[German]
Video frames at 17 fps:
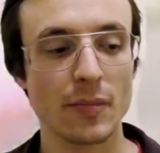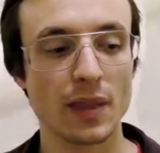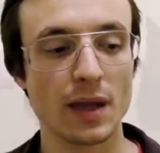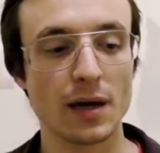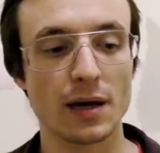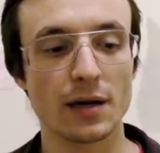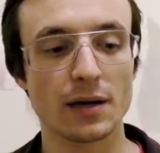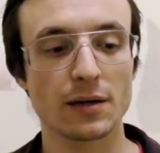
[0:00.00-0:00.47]

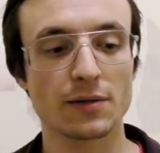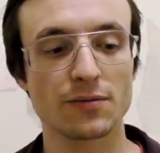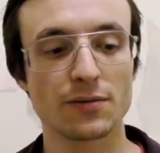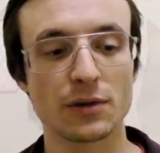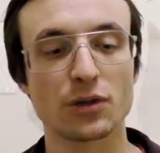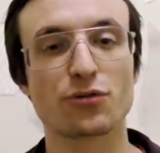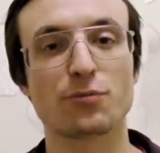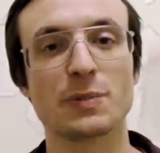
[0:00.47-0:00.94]
äh,
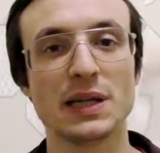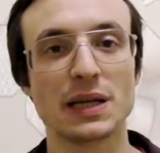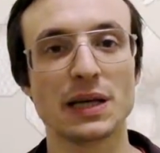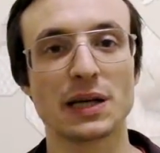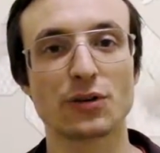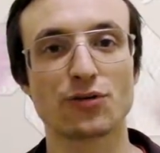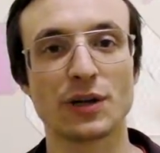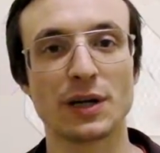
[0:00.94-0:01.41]
für das
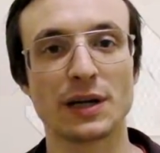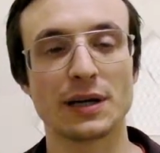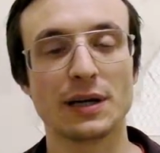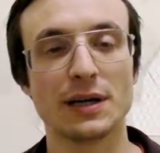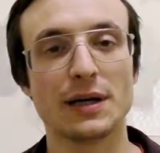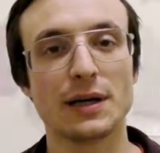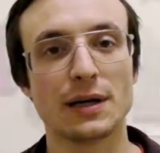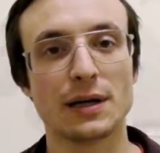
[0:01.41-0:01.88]
Spielerische
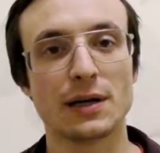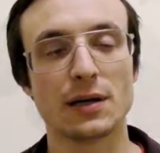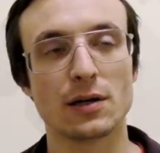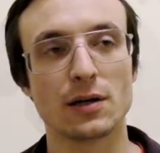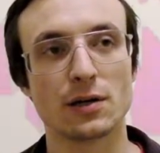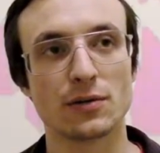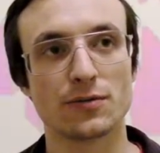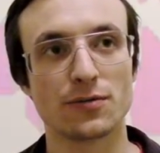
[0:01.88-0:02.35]

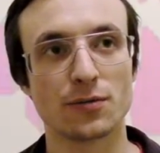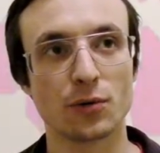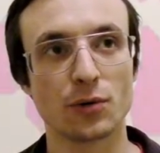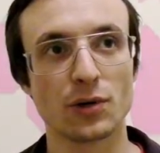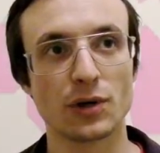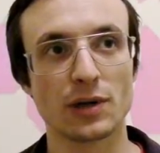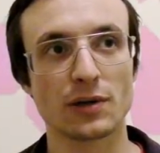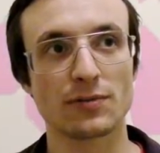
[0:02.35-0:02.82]
äh,
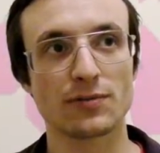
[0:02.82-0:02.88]
früher